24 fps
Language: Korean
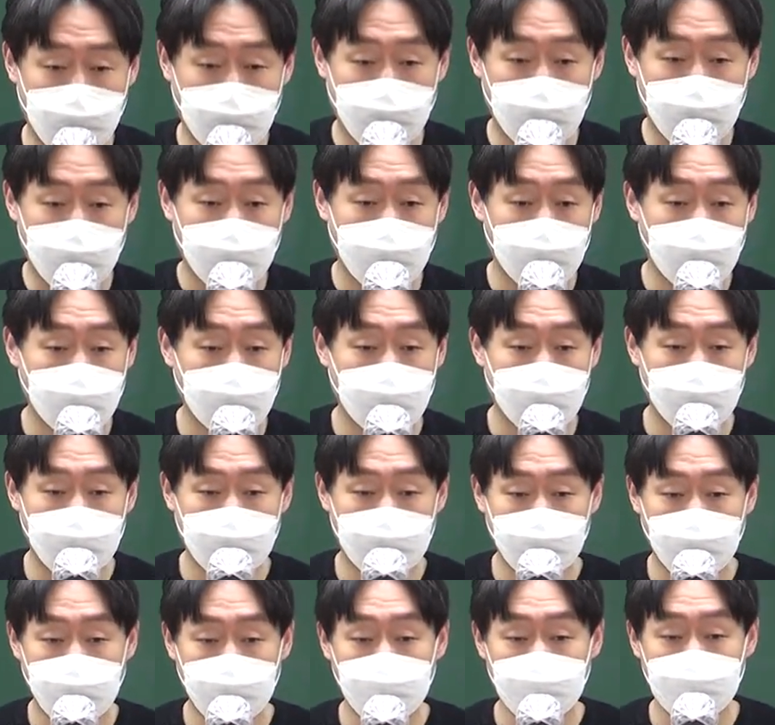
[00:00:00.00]
아예
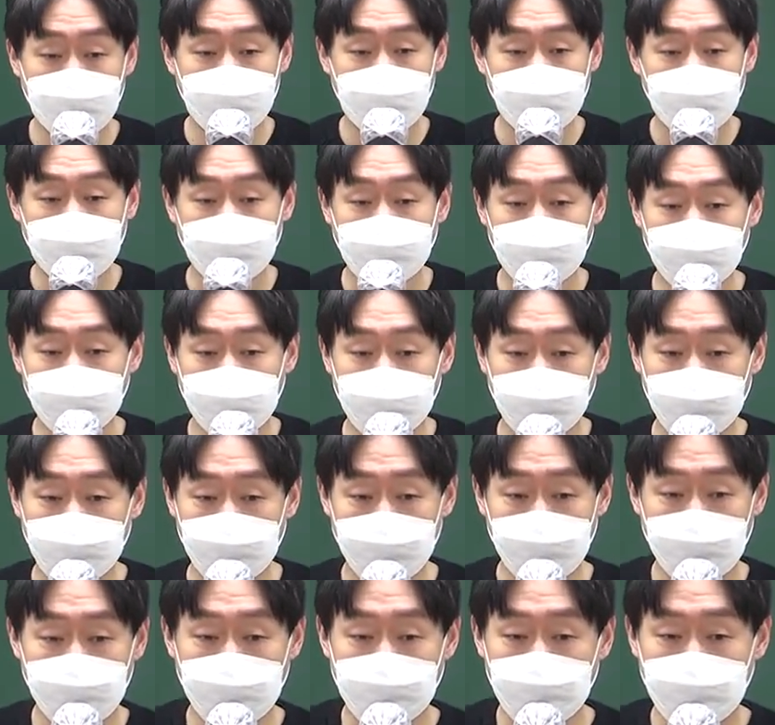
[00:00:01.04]
해보신 적은
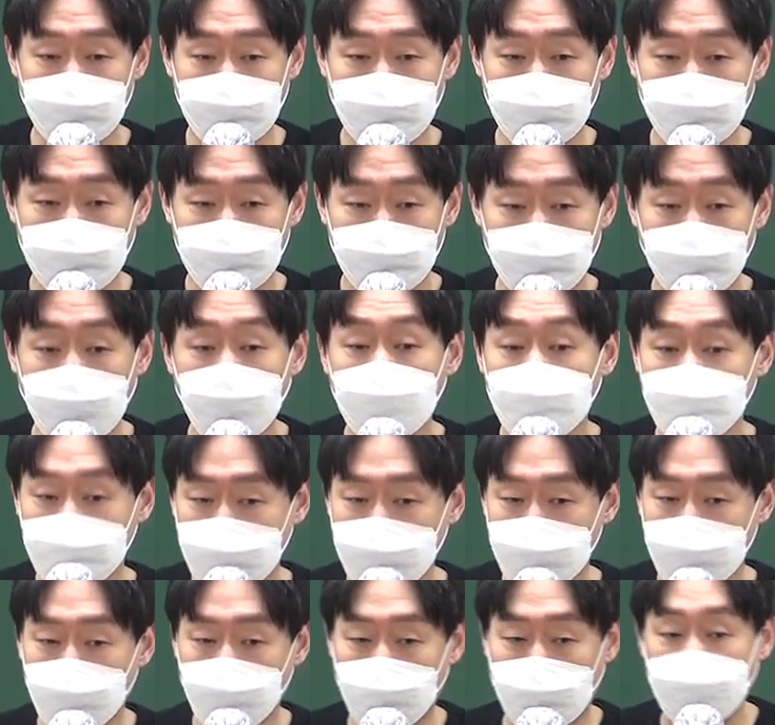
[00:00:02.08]

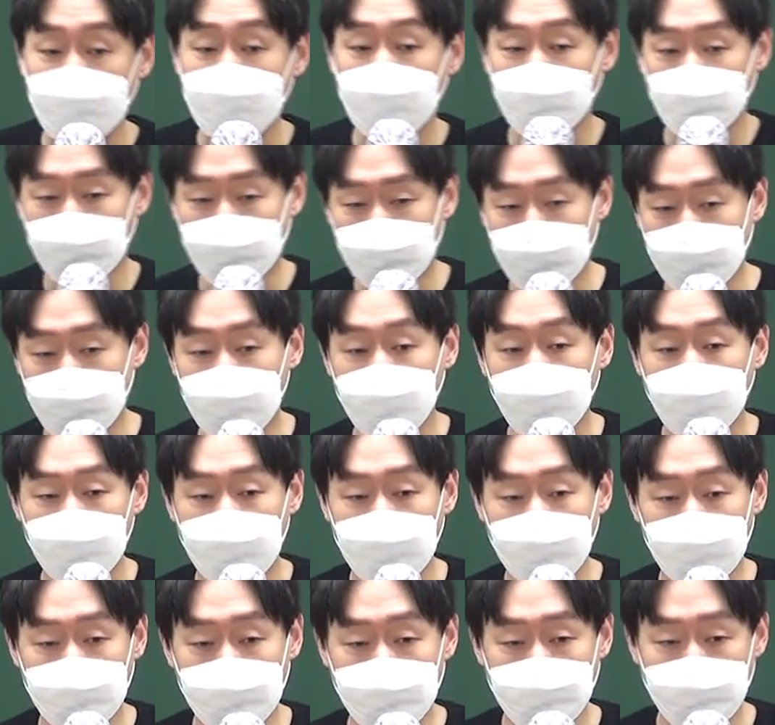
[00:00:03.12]
처음이세요? 완전 그냥
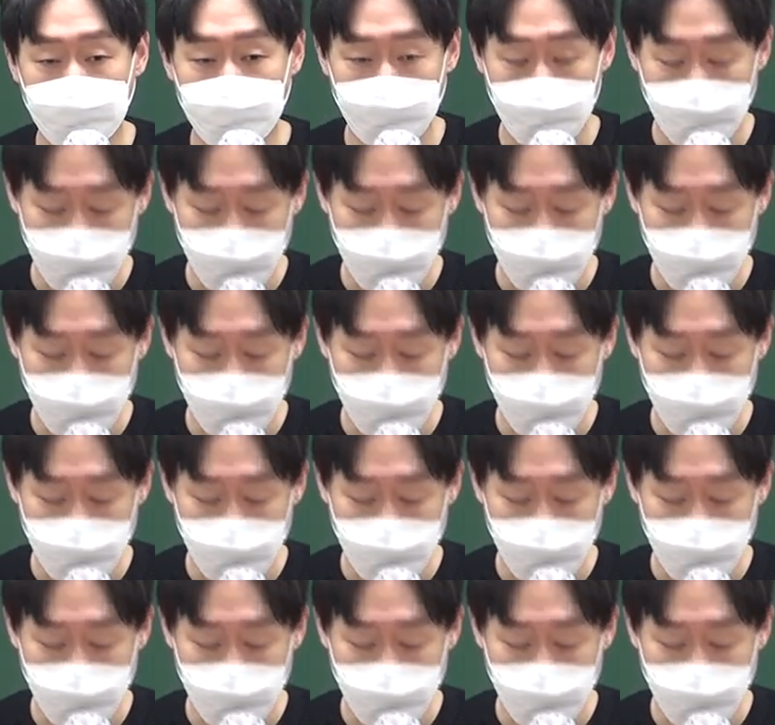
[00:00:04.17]
처음